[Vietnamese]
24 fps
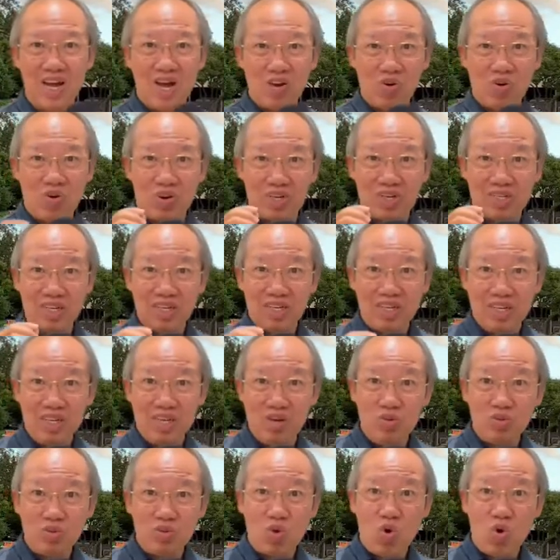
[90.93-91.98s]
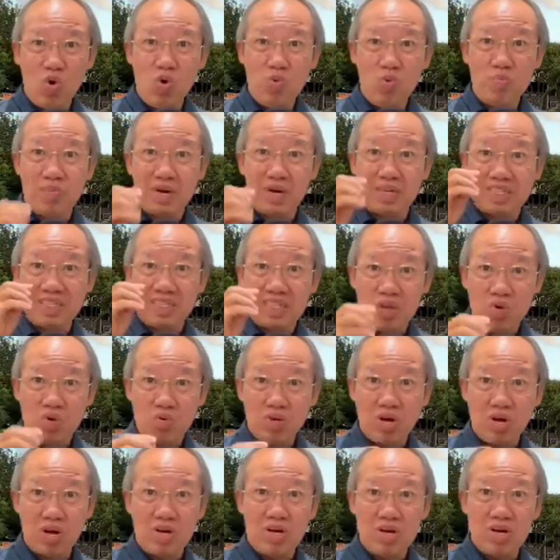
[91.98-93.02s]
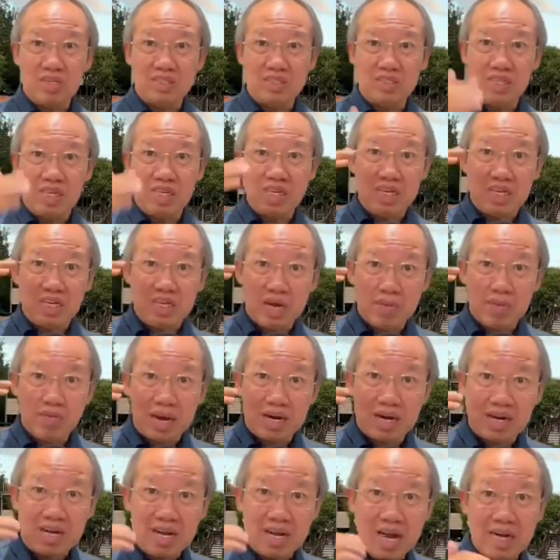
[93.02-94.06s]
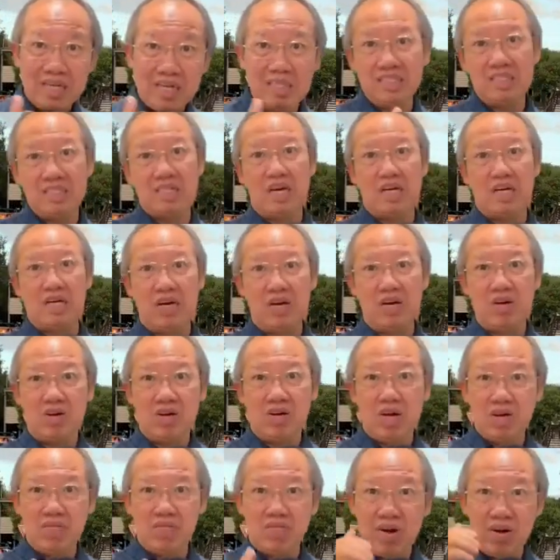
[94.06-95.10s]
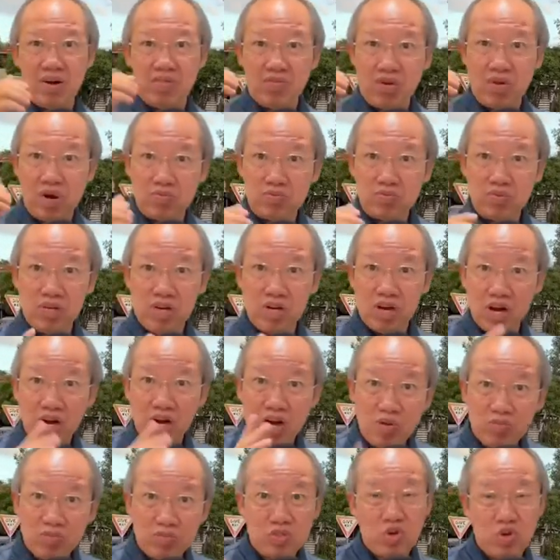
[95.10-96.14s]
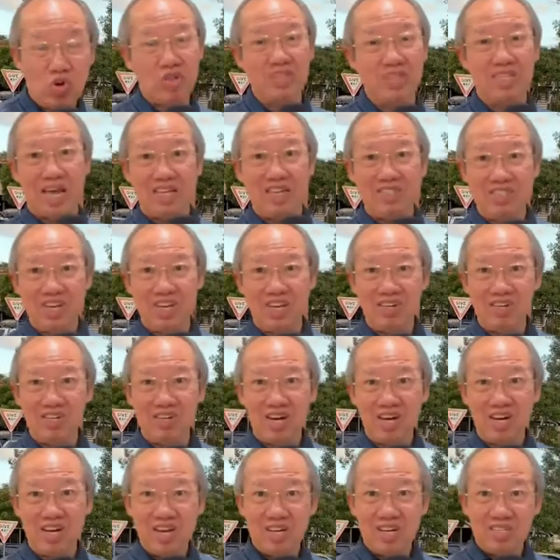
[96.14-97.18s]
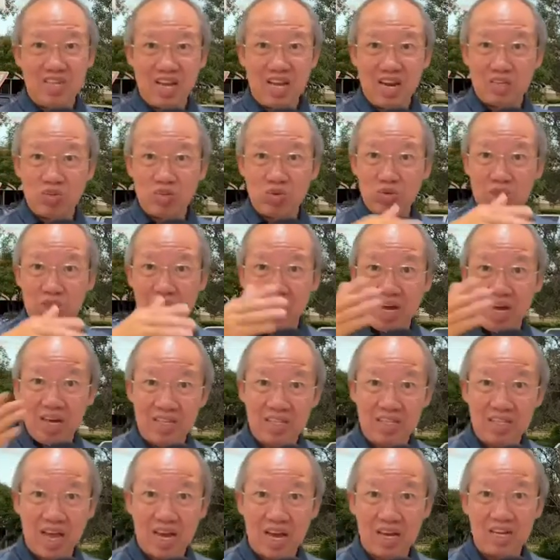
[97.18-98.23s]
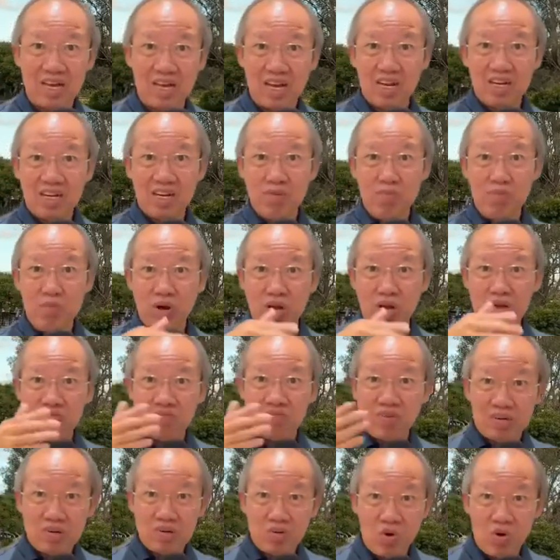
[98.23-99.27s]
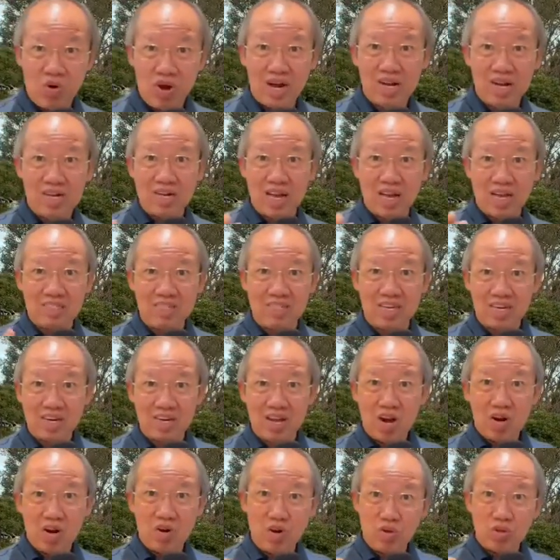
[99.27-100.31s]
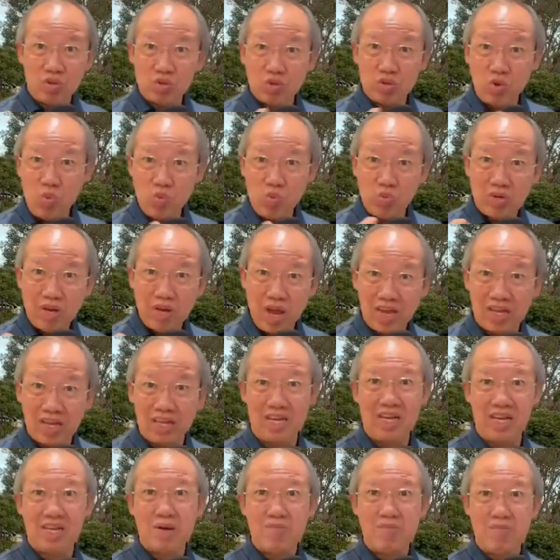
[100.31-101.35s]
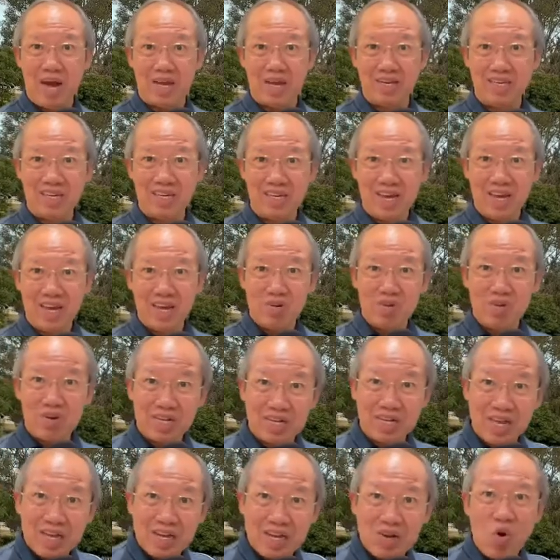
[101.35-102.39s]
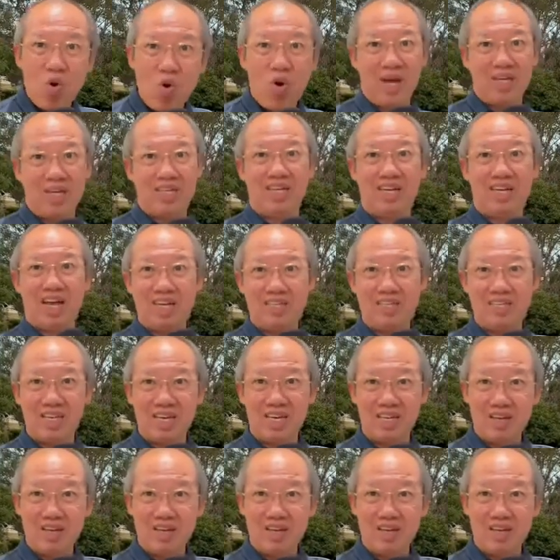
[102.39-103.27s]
Còn những cái yếu tố mà tiêu cực thì các bạn ngăn chặn đó và phòng ngừa không cho nó tái diễn nữa. Thế là chúng ta hình thành ra một cái văn hóa cai gen nó thúc đẩy các bạn nhé, nó kích hoạt cai gen